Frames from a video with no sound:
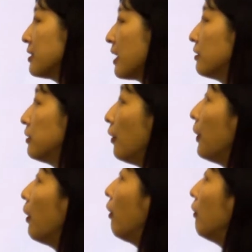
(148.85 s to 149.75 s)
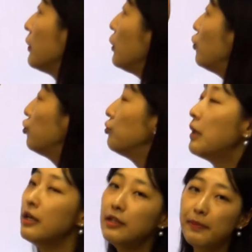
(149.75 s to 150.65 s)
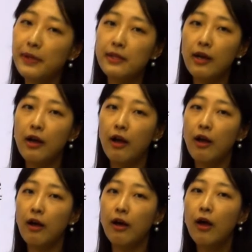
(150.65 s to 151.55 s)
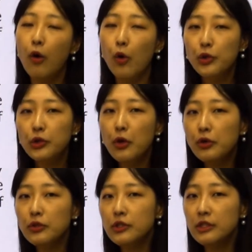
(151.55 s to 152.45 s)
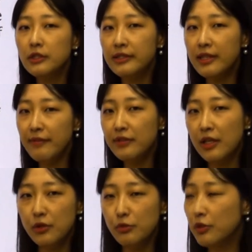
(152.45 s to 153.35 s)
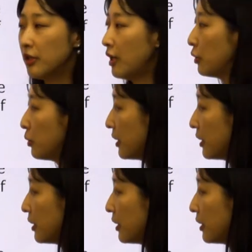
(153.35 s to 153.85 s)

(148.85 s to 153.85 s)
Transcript: 자, 그러면 이 두 마리의 팬다가 어떤 그 스텝을 데리고 이렇게 이동을